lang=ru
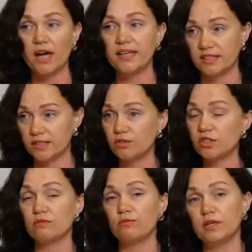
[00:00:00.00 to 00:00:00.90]
А если
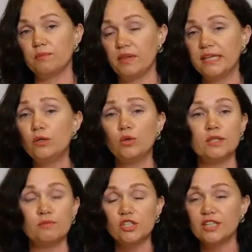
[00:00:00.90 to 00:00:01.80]
уже вы
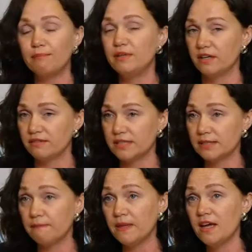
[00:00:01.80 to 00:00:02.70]
планируете масштабироваться,